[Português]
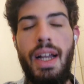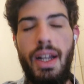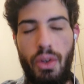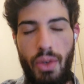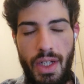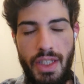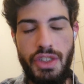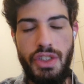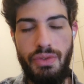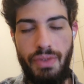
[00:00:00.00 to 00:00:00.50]

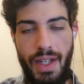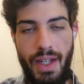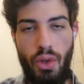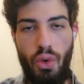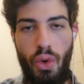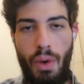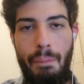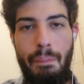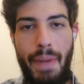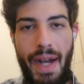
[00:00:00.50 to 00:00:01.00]
Agora a gente vai
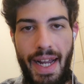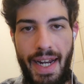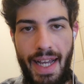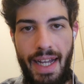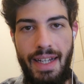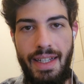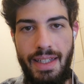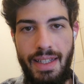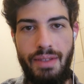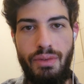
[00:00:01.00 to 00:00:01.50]

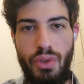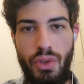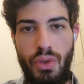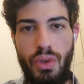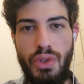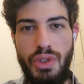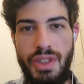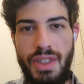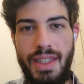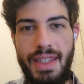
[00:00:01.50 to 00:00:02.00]
comparar, né?
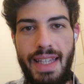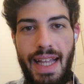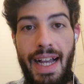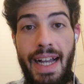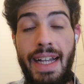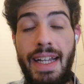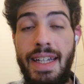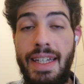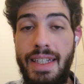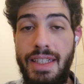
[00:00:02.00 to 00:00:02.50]
vou
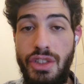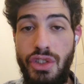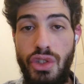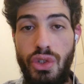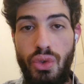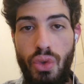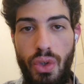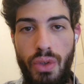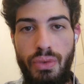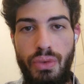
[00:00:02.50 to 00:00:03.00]
citar de
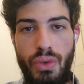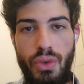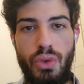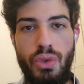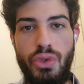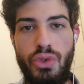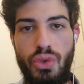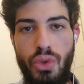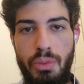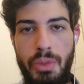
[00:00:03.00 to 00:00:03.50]
novo
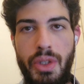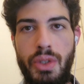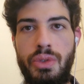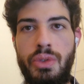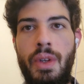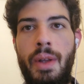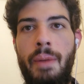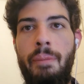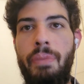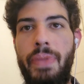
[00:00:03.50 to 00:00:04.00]
os números.